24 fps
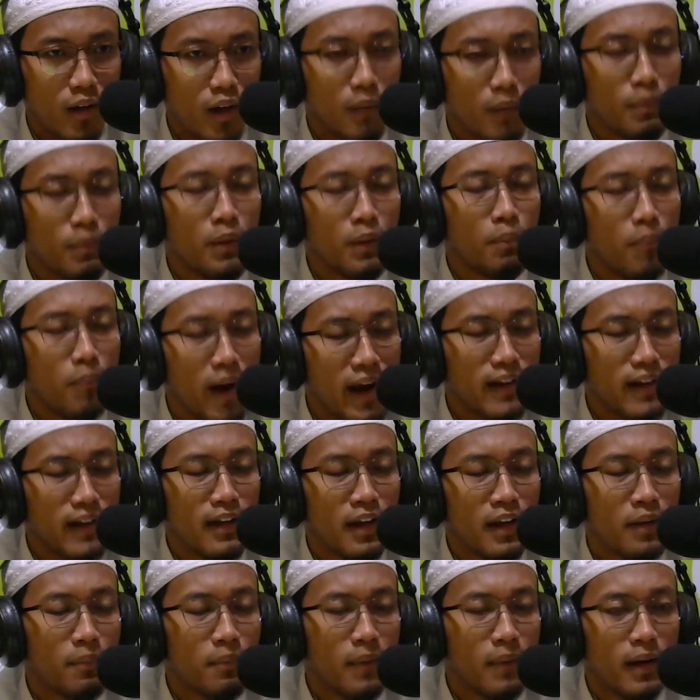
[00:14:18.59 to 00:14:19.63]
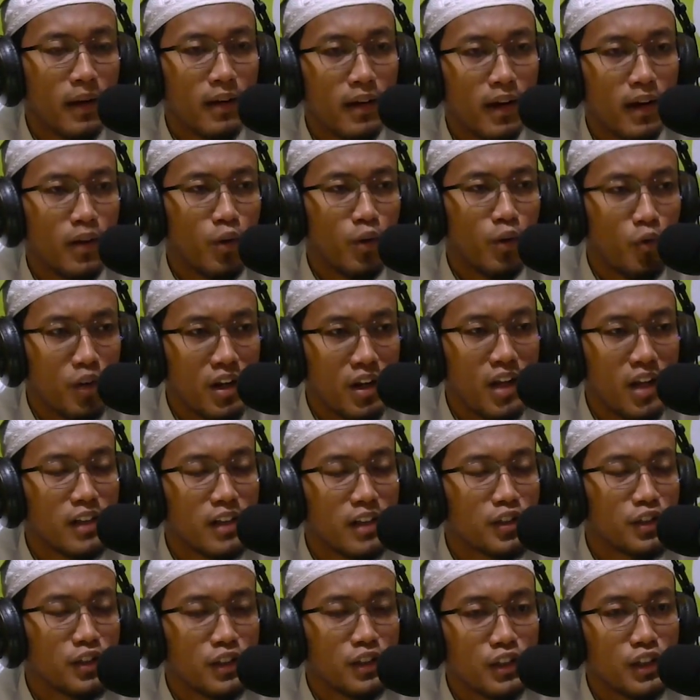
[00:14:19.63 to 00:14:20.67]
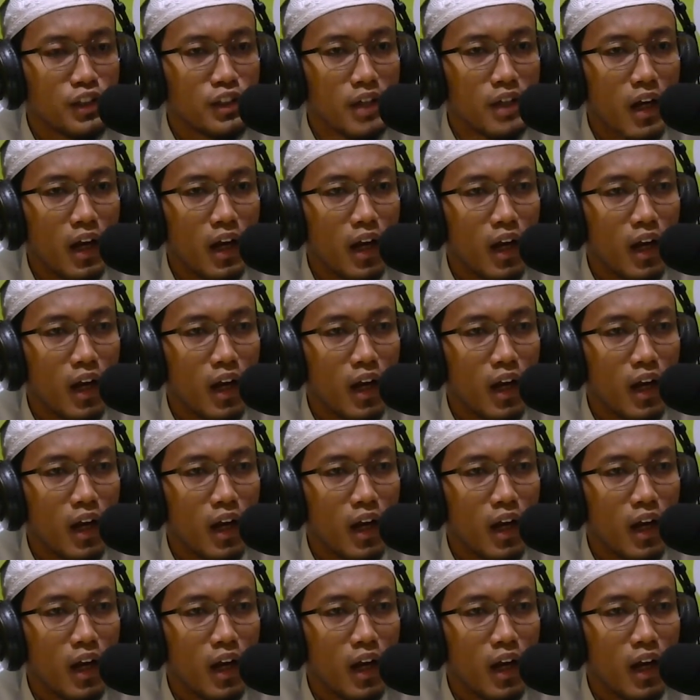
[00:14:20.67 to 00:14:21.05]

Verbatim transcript: lebih baik daripada dunia dan seisinya